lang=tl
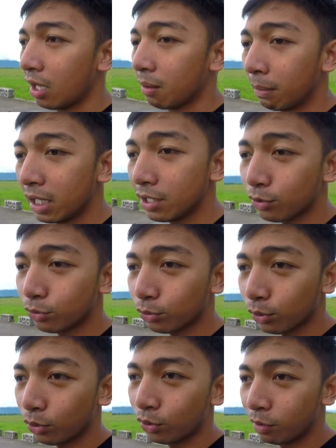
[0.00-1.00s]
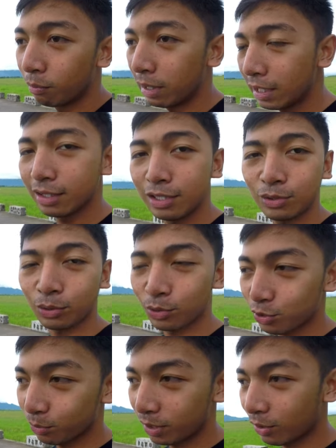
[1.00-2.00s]
maliit yung tunog, maliit din yung
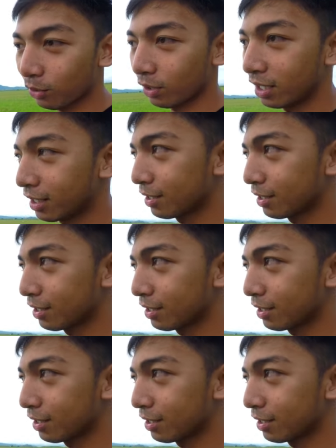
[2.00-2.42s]
konsumo ng kuryente.